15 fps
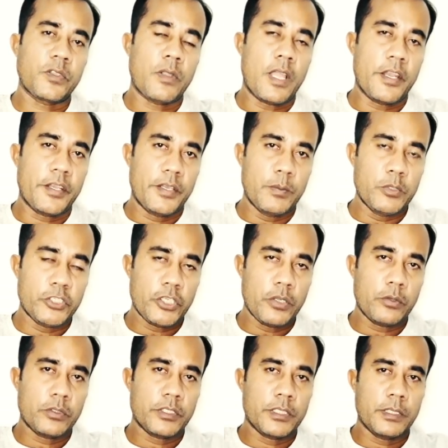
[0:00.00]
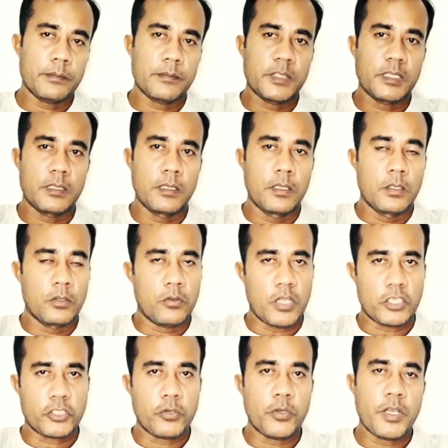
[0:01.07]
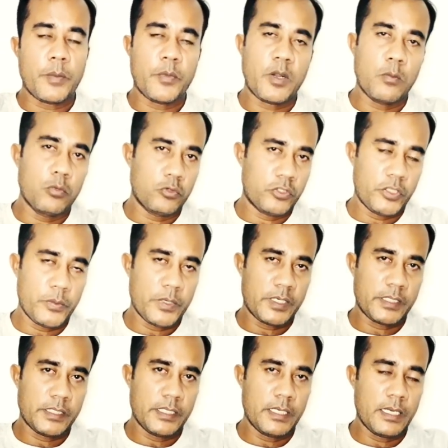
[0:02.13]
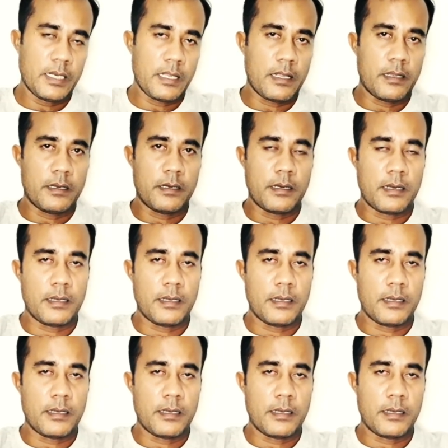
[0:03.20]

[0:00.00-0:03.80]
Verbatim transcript: আরেকটি বিষয় হচ্ছে তো আশা করি আপনারা বুঝতে পারছেন আর